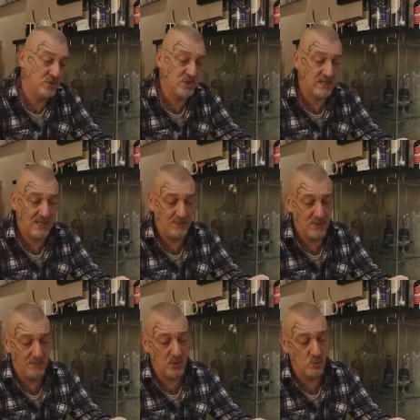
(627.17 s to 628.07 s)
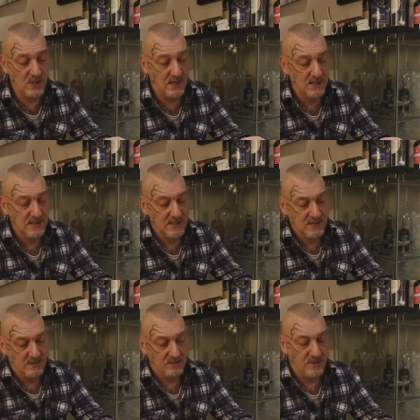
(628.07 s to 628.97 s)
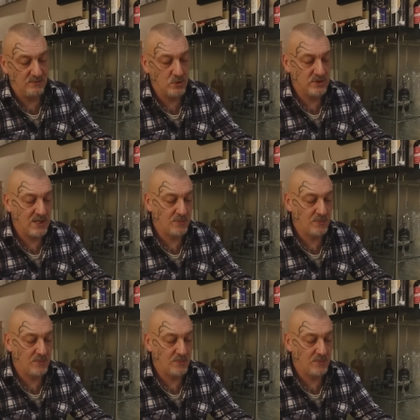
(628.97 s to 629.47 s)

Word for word: Poi c'è anche la, la prolunga, eh, voglio dire,